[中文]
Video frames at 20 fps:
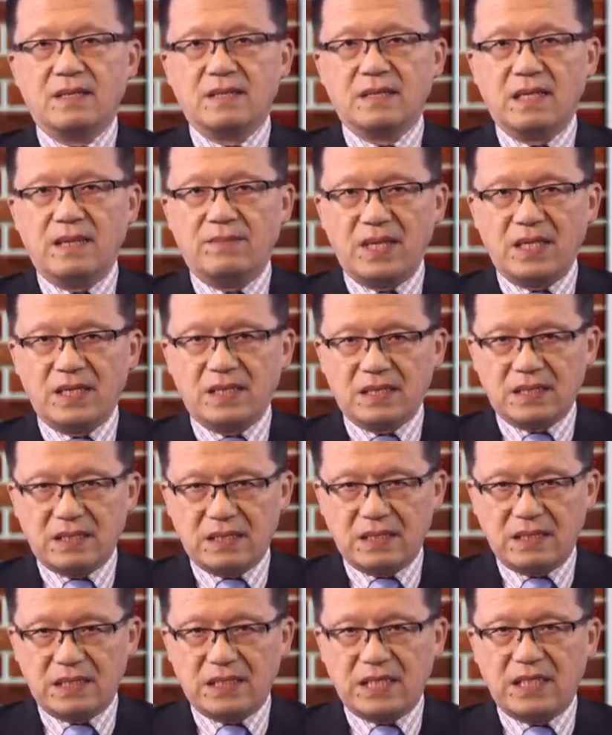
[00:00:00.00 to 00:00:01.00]
那么
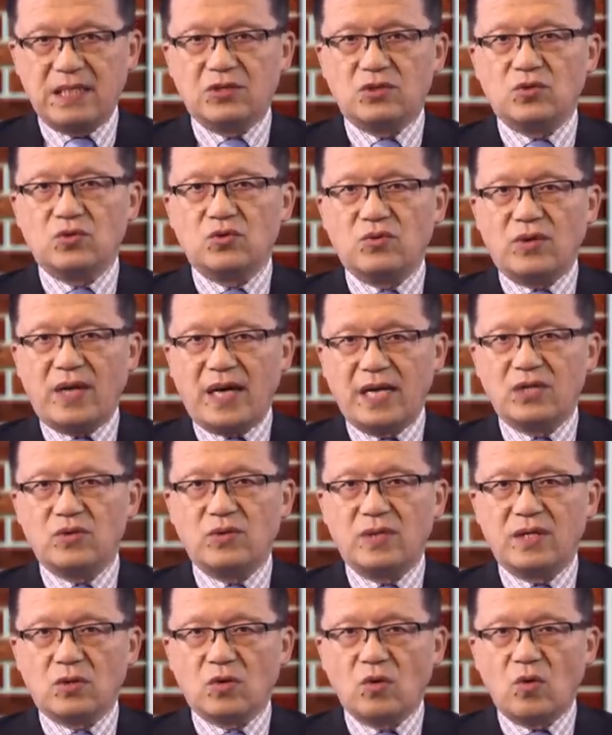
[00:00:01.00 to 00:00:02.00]
起诉书还
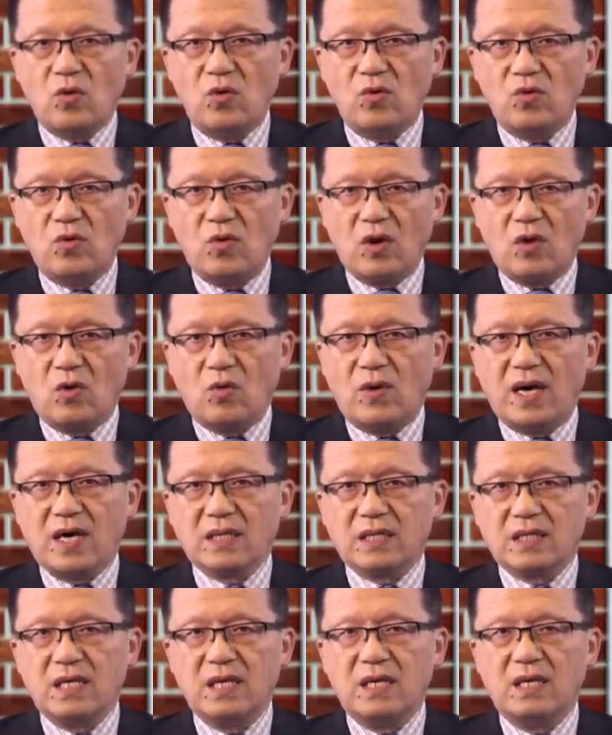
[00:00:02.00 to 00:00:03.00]
说呢，通过
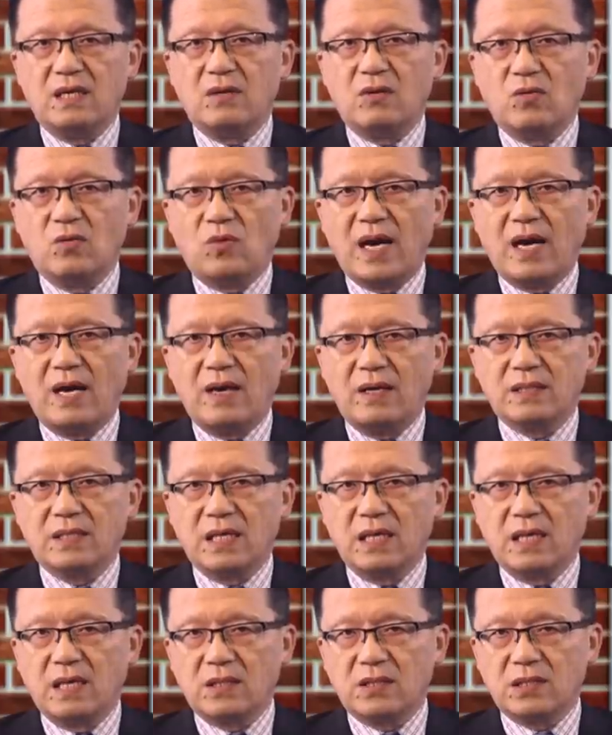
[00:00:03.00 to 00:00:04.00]
谎称华这
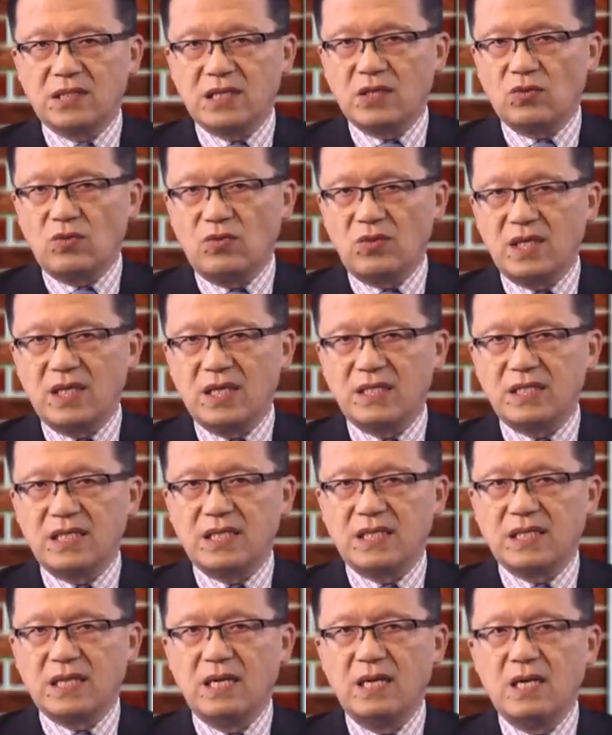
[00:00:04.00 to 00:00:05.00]
个星通科
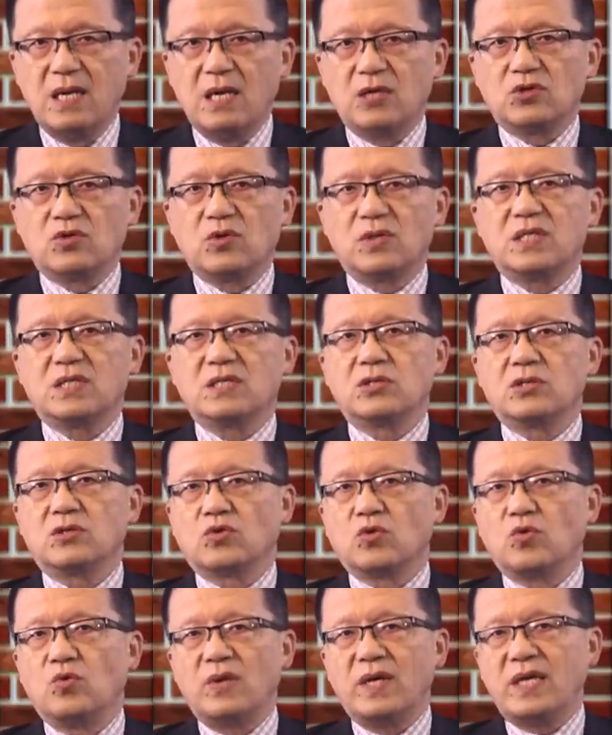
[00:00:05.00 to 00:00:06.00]
技呢，说是是
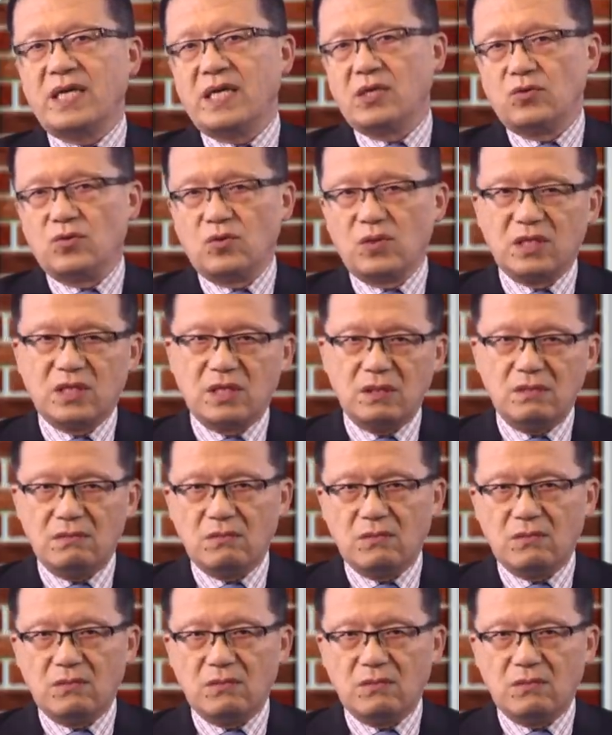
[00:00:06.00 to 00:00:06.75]
独立于。